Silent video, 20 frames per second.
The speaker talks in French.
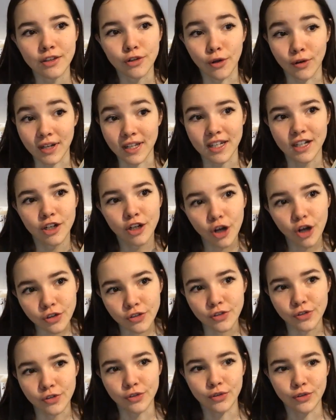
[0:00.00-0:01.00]
dans les
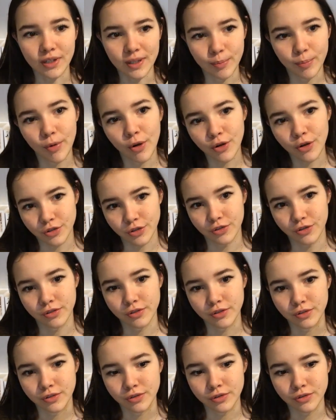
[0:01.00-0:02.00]
codes de l'époque,
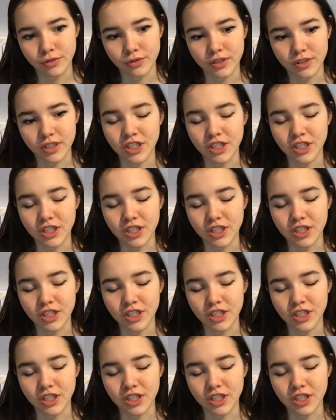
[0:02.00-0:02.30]
euh,